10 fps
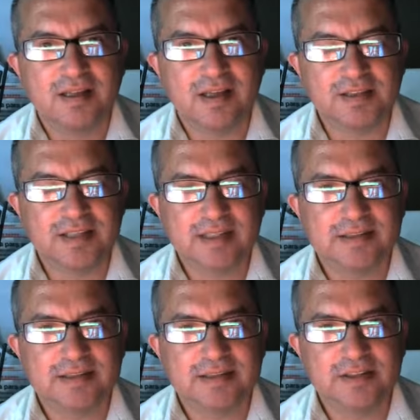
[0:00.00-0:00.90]
O sea,
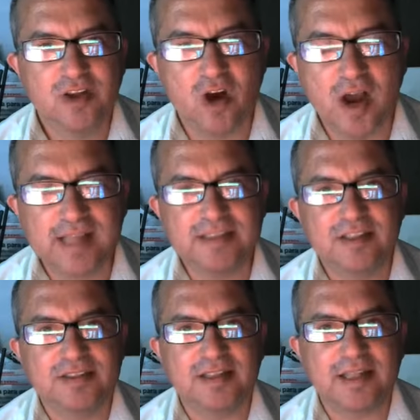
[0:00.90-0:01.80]
no, es,
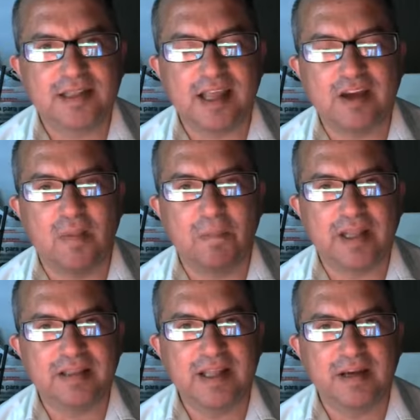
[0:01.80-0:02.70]
no se trata de
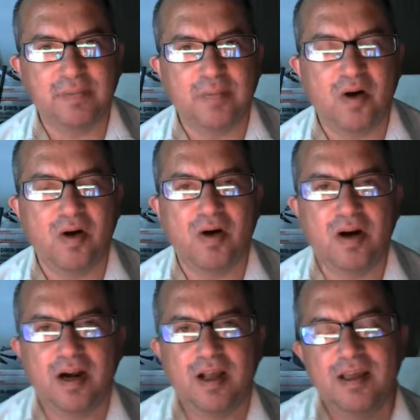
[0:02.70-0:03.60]
competir
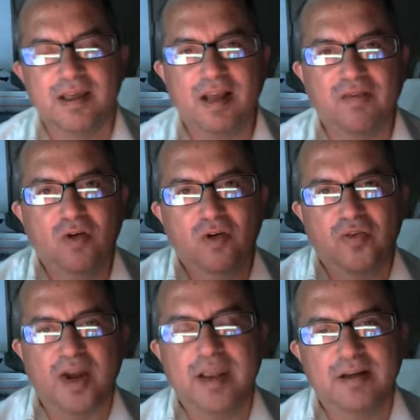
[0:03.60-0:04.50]
por el full
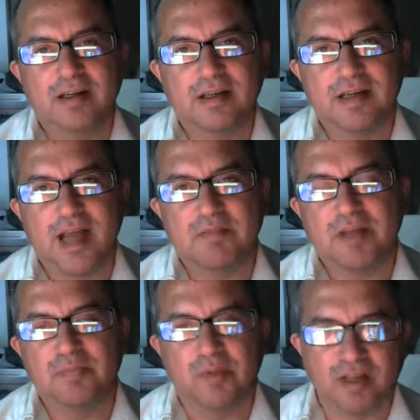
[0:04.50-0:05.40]
frame nada
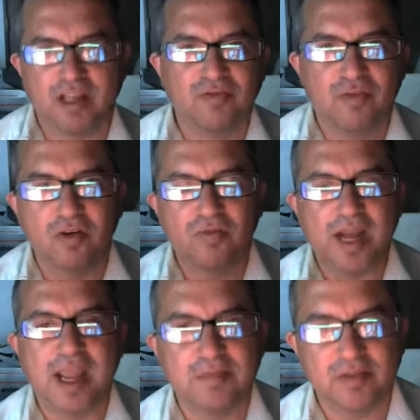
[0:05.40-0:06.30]
más porque es full
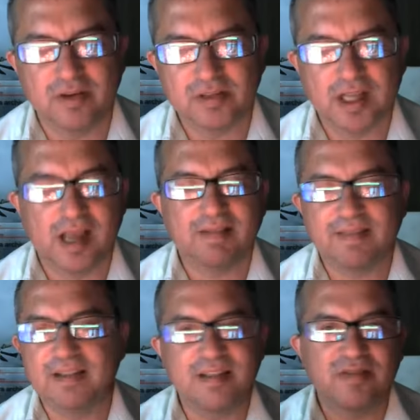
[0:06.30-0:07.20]
frame, ¿no? o sea,
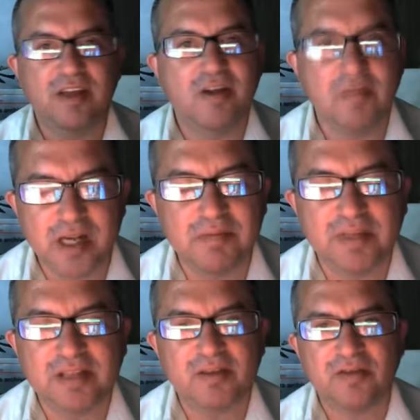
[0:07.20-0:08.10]
35
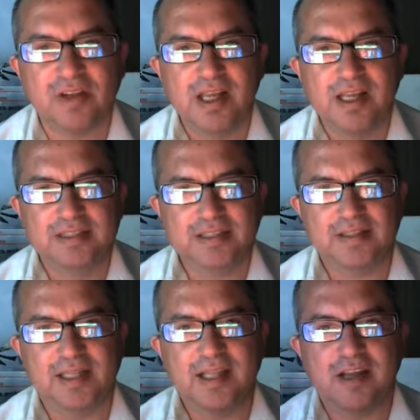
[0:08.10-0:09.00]
milímetros. Se
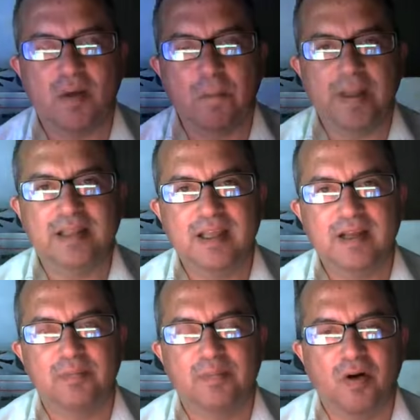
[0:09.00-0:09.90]
trata de
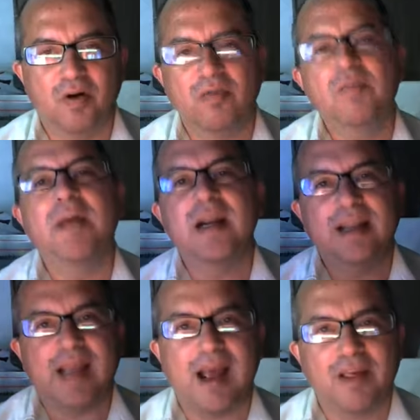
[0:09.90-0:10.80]
competir por un
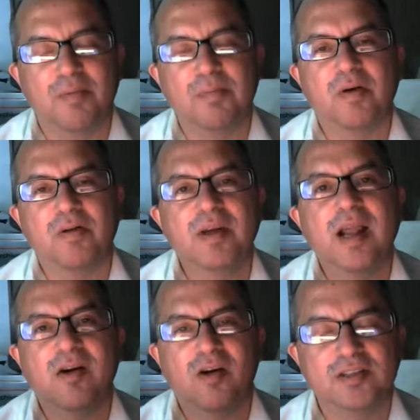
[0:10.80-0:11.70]
mercado, por un
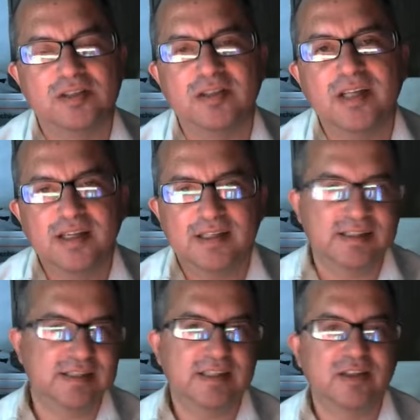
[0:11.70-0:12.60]
negocio.
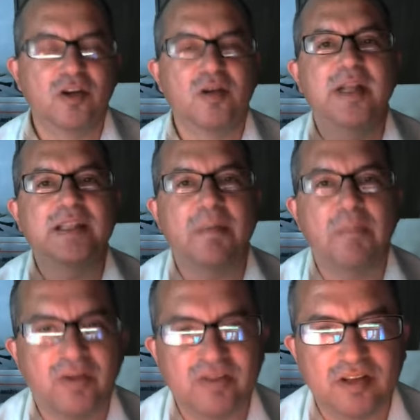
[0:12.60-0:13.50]
Y si tu
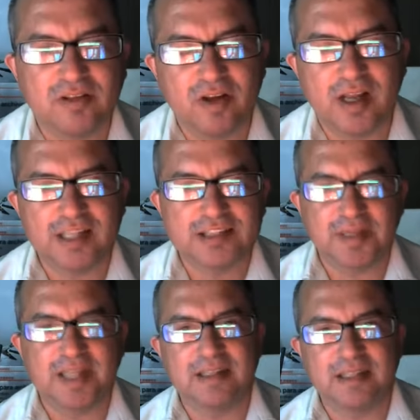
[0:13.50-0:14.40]
90% de las
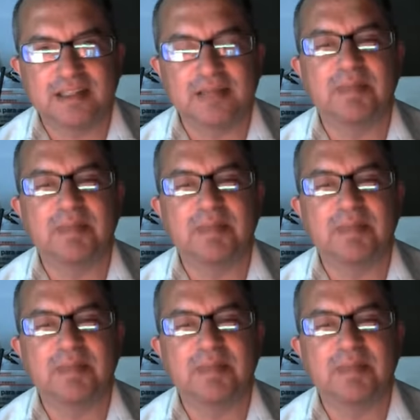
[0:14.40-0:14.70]
ventas